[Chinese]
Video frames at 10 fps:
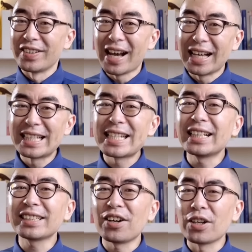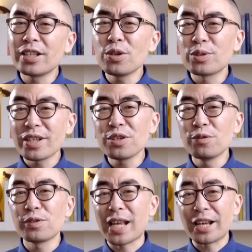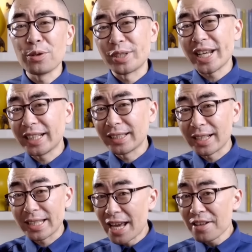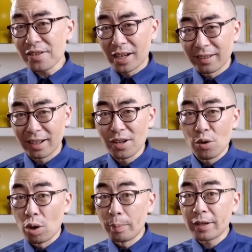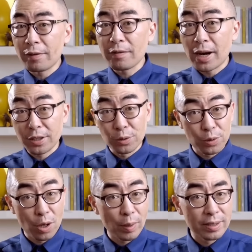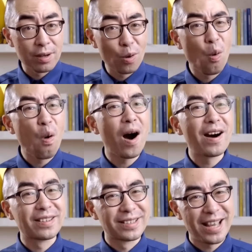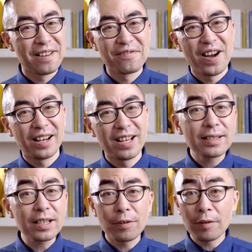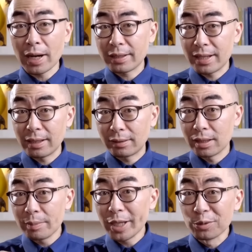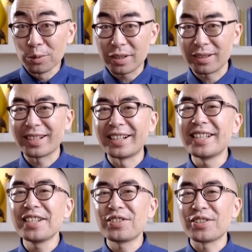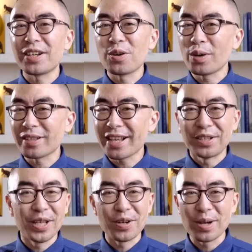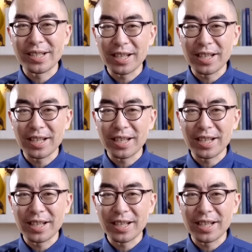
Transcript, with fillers: 对了，既然到了又深又复杂又坚硬的岩层了，我们的法就需要换成矿山法了。这个方法既然得名如此，肯定是跟矿山有点关